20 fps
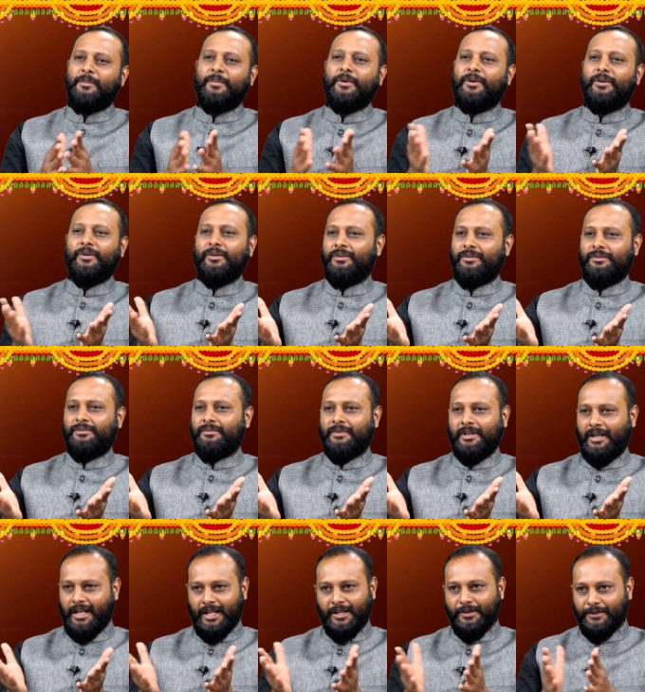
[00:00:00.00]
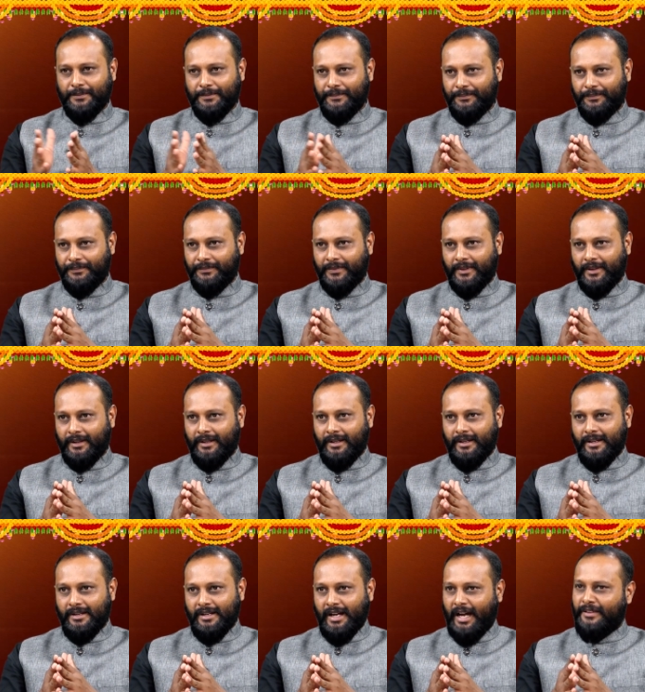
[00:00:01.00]
అప్పట్లో లేదు
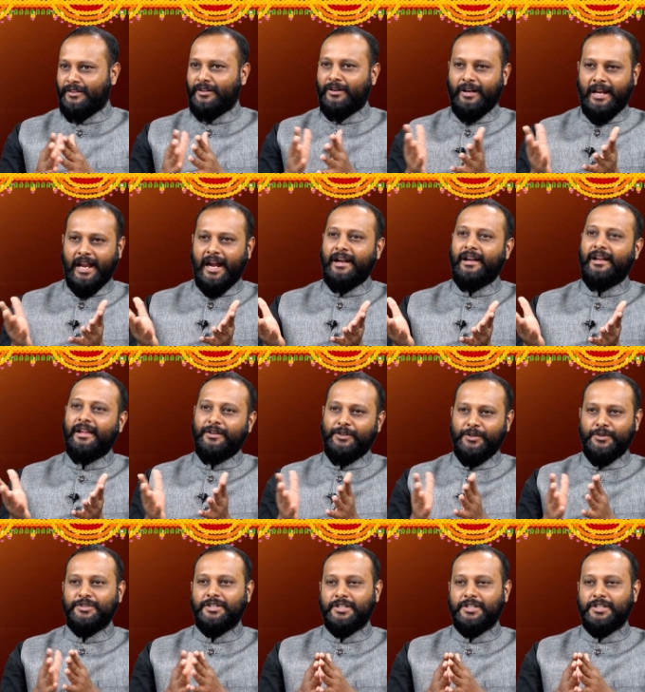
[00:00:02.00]
అందరూ ల్యాండ్లైన్ యూస్